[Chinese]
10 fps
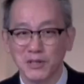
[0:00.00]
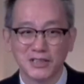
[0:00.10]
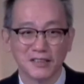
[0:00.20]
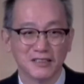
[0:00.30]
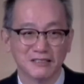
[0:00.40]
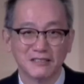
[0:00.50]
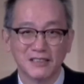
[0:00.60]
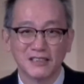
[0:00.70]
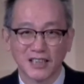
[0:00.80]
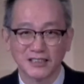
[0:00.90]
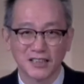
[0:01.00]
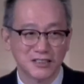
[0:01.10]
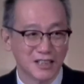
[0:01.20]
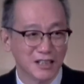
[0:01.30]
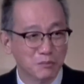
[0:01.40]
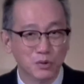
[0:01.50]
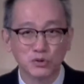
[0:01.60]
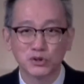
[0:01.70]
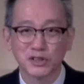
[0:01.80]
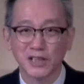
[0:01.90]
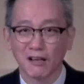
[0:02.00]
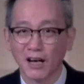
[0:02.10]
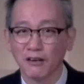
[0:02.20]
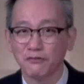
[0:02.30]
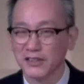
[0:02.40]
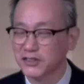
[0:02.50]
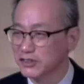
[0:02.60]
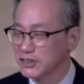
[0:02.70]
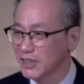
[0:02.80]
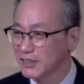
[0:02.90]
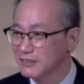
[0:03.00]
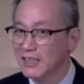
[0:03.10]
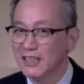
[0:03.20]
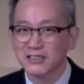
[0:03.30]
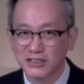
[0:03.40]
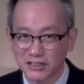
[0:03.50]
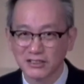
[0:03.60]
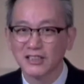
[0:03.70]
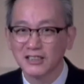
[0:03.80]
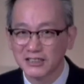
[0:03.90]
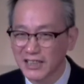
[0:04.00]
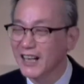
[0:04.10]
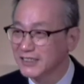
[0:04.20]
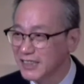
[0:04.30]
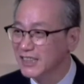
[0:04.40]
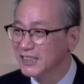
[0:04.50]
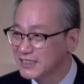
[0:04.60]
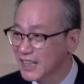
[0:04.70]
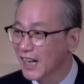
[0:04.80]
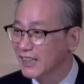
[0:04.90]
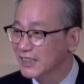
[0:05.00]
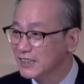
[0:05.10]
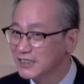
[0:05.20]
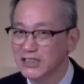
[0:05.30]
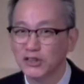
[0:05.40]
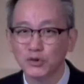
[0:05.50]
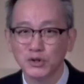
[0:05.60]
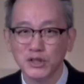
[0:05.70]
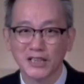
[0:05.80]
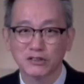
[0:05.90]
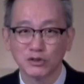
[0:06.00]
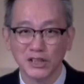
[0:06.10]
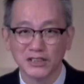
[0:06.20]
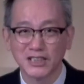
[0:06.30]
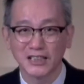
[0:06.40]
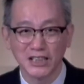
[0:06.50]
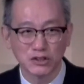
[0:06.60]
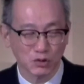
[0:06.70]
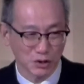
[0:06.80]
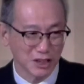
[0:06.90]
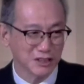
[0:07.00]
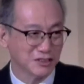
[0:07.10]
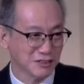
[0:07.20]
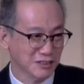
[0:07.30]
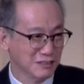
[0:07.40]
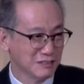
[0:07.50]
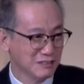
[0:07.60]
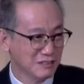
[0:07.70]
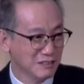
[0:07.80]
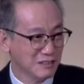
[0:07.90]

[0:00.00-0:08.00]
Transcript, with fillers: 很明显的，常常喜乐、不住的祷告、凡事谢恩，是上帝在基督耶稣里向你所定的旨意。